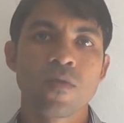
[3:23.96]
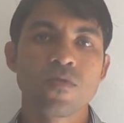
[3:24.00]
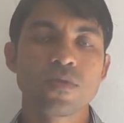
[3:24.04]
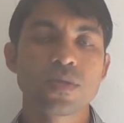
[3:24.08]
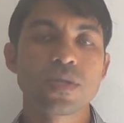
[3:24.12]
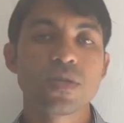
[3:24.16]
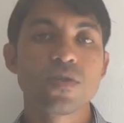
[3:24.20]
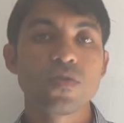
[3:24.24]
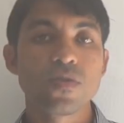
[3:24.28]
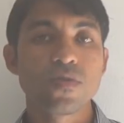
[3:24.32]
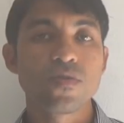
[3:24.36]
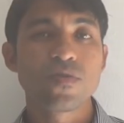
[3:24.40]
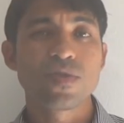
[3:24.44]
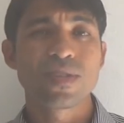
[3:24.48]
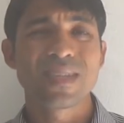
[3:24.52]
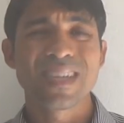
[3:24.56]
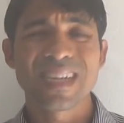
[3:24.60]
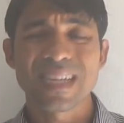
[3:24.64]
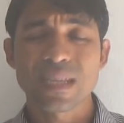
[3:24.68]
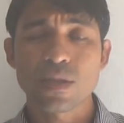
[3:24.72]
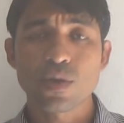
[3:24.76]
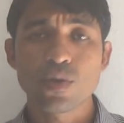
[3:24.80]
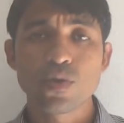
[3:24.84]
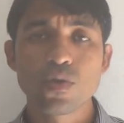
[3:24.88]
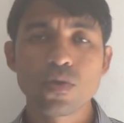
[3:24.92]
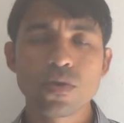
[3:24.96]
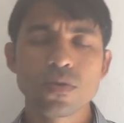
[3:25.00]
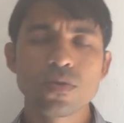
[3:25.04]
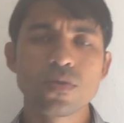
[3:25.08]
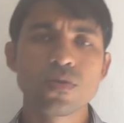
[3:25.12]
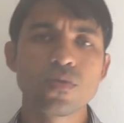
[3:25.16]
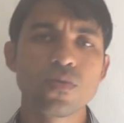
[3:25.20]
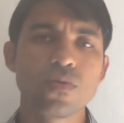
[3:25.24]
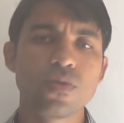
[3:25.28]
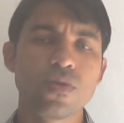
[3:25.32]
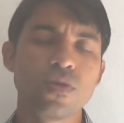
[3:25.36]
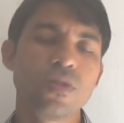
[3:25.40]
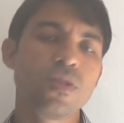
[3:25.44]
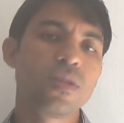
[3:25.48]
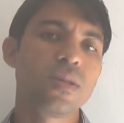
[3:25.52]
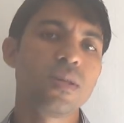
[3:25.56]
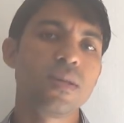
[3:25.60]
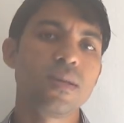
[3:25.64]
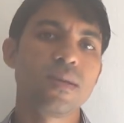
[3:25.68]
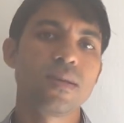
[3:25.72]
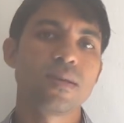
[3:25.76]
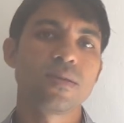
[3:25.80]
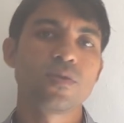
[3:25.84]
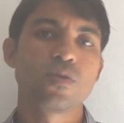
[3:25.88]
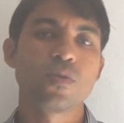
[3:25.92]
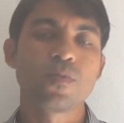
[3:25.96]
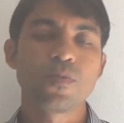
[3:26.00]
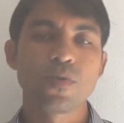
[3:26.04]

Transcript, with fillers: O Senhor nos dá todos os dias